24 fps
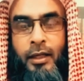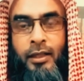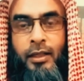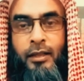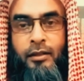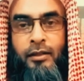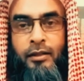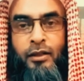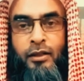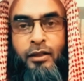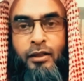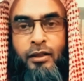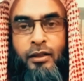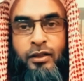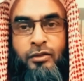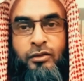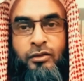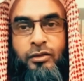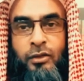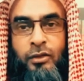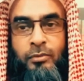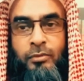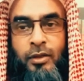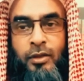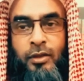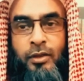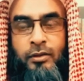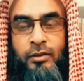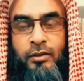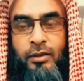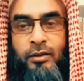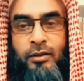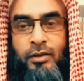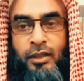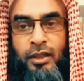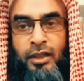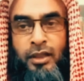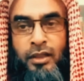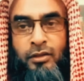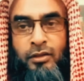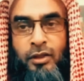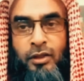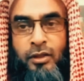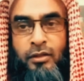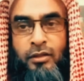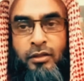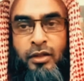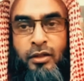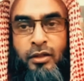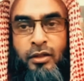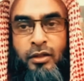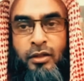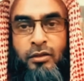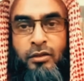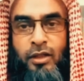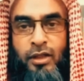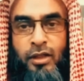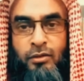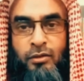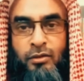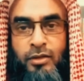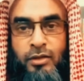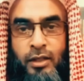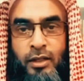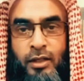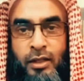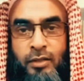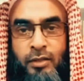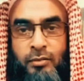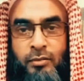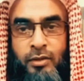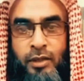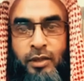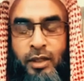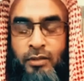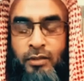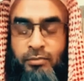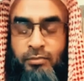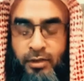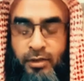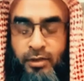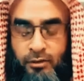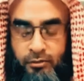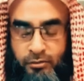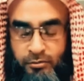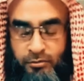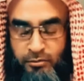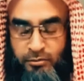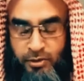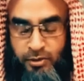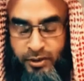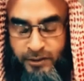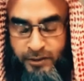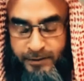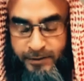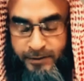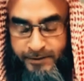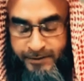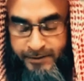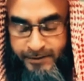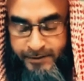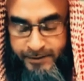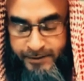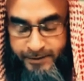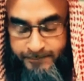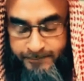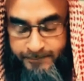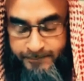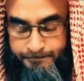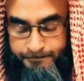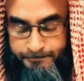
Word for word: এই দিনটি শবে দিন এই দিনে দিনে রোজা রাখবো এই বেদাত করবেন না জি